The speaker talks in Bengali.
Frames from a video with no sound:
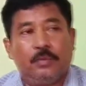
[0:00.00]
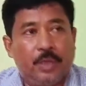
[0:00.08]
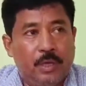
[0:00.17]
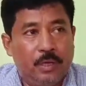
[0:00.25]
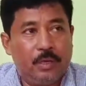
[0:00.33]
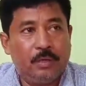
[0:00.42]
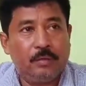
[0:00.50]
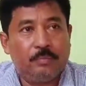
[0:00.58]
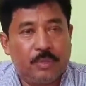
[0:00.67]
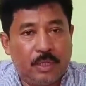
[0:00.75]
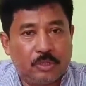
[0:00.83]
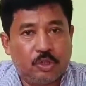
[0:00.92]
এই
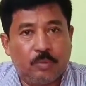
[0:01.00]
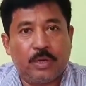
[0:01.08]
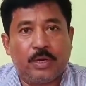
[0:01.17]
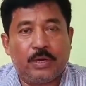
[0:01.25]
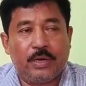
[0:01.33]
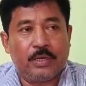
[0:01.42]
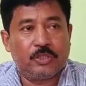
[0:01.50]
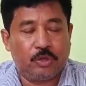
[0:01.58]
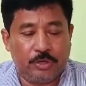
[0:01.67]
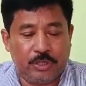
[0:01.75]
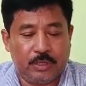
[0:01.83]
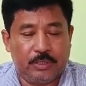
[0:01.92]
বিধানসভা কেন্দ্রের
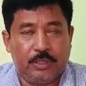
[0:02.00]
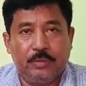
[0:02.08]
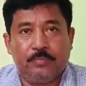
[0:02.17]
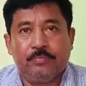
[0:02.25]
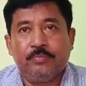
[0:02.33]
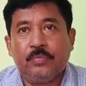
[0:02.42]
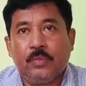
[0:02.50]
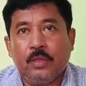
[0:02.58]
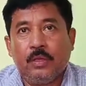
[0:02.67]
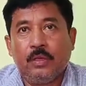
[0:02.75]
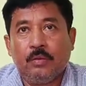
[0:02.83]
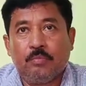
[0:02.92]
ছয়টা টিম
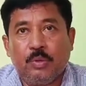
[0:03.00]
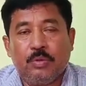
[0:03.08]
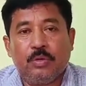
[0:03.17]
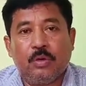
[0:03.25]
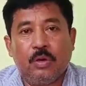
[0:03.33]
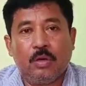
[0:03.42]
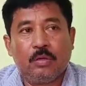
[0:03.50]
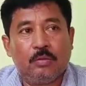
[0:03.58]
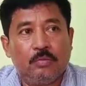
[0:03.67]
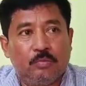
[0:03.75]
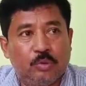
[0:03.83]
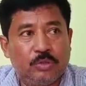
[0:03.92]
বিভিন্ন
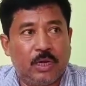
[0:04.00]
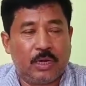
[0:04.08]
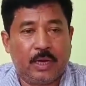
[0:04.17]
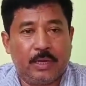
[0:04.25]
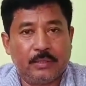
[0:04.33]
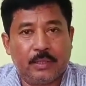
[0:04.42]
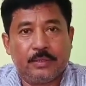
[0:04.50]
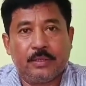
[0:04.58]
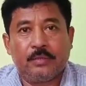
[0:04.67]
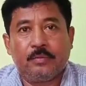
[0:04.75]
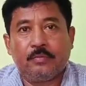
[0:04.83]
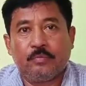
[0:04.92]
ভূত এলাকায় তাদের
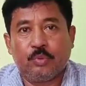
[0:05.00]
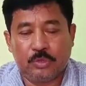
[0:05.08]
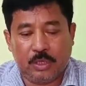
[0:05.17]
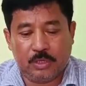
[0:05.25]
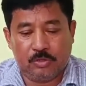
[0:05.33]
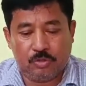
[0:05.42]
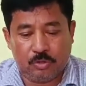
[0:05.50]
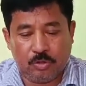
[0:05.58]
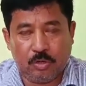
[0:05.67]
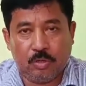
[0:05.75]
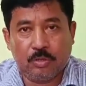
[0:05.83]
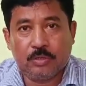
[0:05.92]
ভোটদানের জন্য
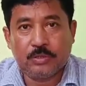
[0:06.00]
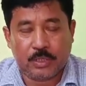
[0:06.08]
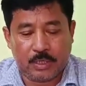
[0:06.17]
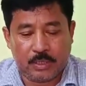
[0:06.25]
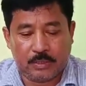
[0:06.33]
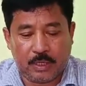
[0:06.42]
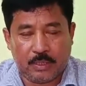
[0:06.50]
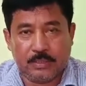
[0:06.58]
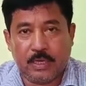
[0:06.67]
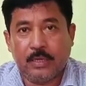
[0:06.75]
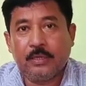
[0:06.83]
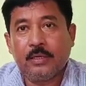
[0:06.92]
সেখানে তারা
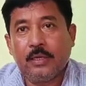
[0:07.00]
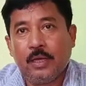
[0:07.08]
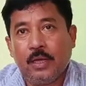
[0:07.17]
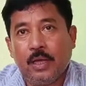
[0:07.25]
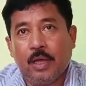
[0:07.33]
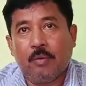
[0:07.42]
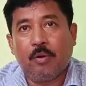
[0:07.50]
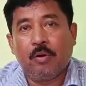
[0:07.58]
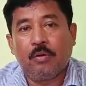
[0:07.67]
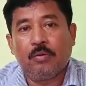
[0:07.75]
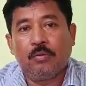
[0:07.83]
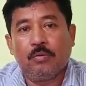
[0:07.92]
যান এবং
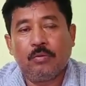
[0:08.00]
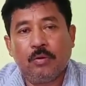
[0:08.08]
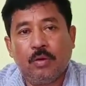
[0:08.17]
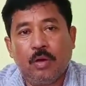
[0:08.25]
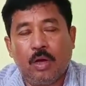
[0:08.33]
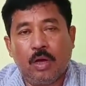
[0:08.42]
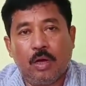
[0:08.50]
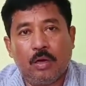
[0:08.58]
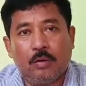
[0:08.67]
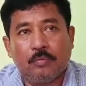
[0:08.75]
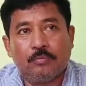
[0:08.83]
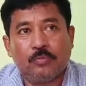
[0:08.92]

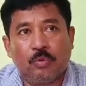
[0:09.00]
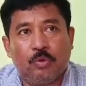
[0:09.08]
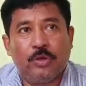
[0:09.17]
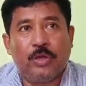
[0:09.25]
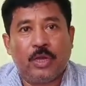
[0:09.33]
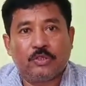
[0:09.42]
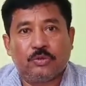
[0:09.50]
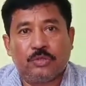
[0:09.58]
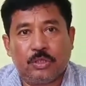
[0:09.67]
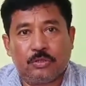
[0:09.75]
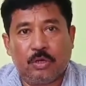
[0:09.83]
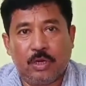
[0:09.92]
উভয়
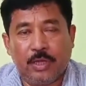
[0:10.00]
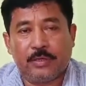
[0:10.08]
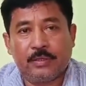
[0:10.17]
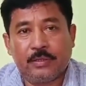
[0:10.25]
রাজনৈতিক দলের